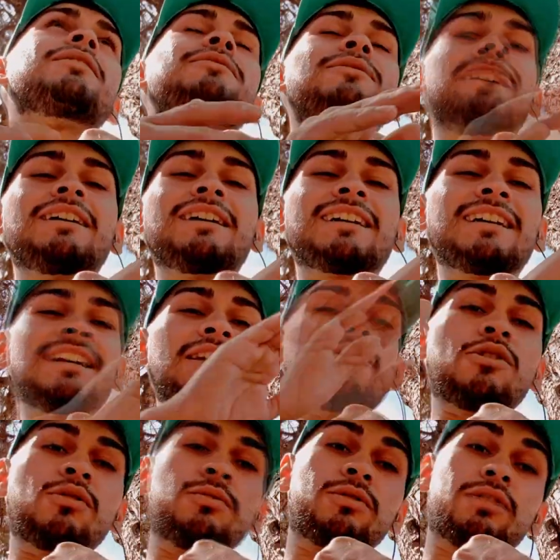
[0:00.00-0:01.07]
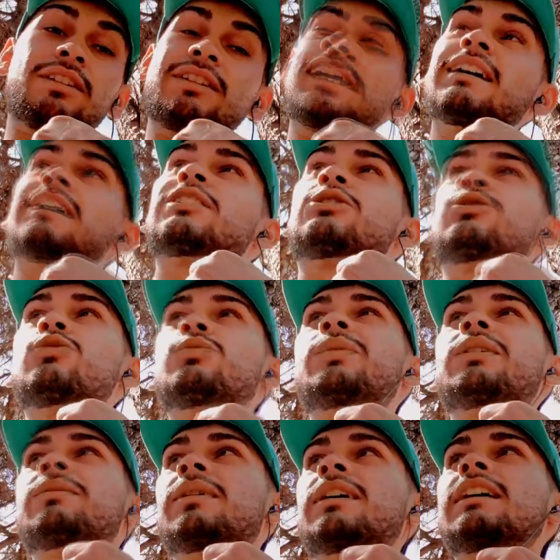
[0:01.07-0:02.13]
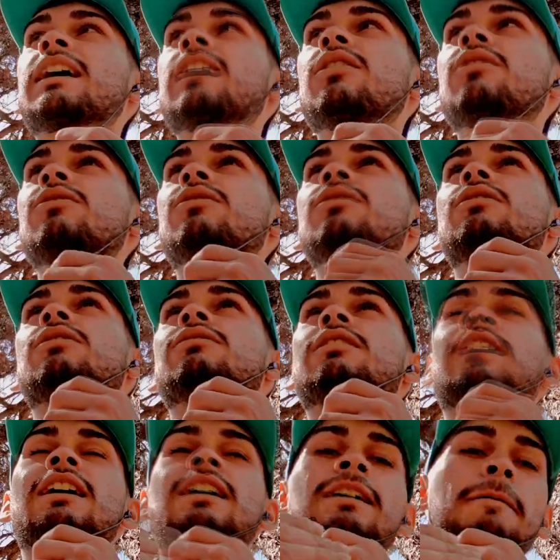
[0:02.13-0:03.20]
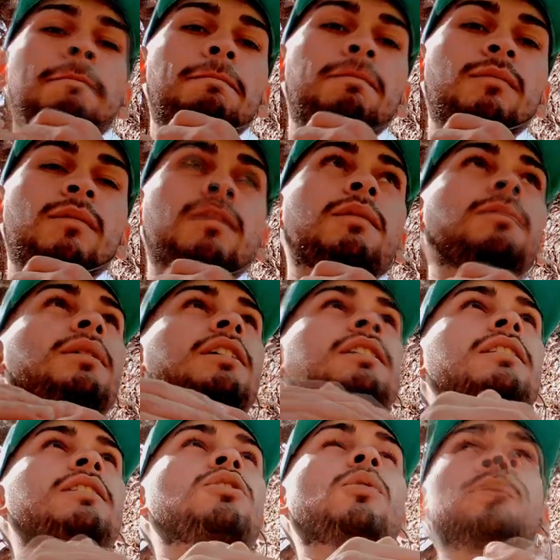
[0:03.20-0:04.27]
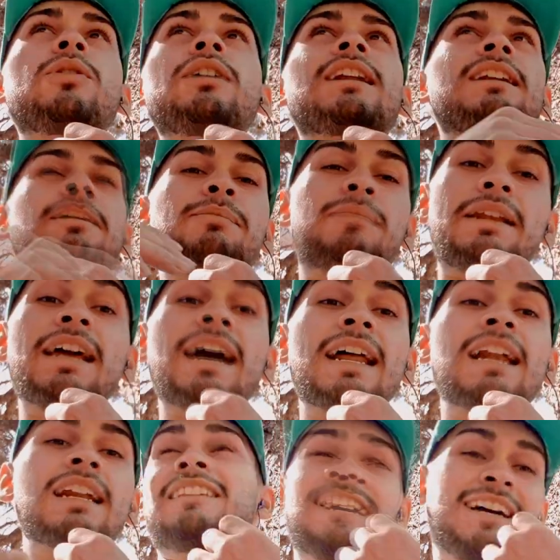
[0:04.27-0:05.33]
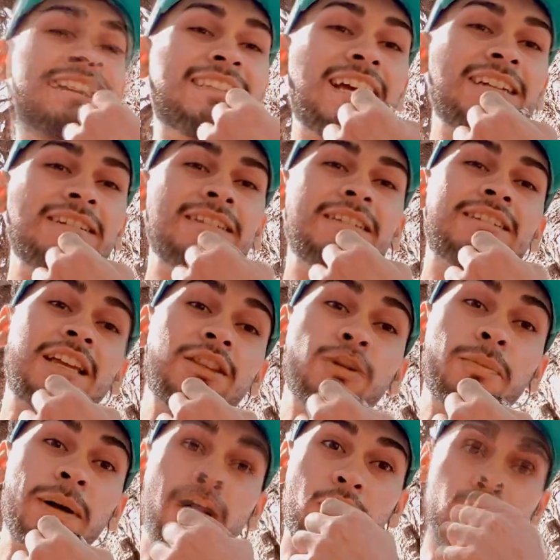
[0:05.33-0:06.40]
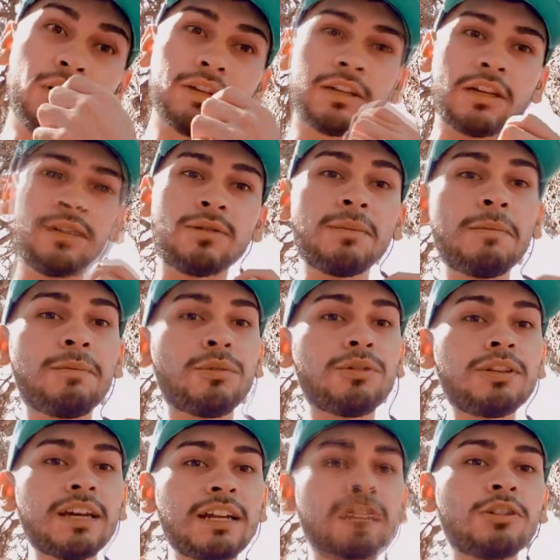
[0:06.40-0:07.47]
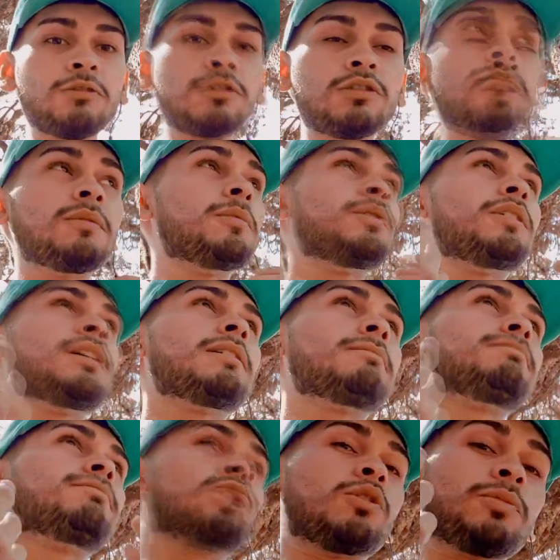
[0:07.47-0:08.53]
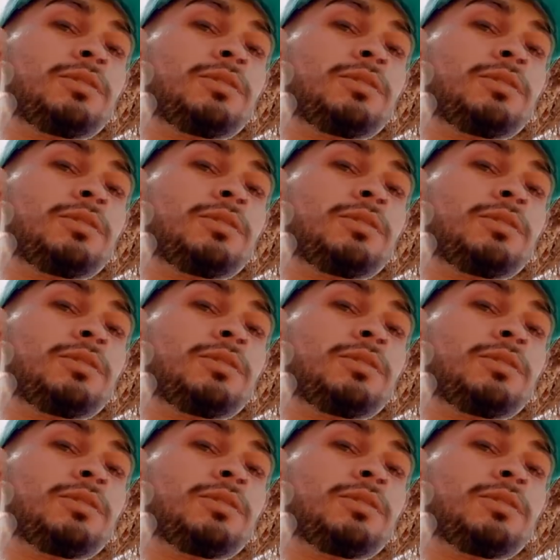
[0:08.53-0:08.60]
fue re loco porque estaba súper mareado, onda, no podía respirar, estaba tan, tan dopado que no me podía, no, no me podía, no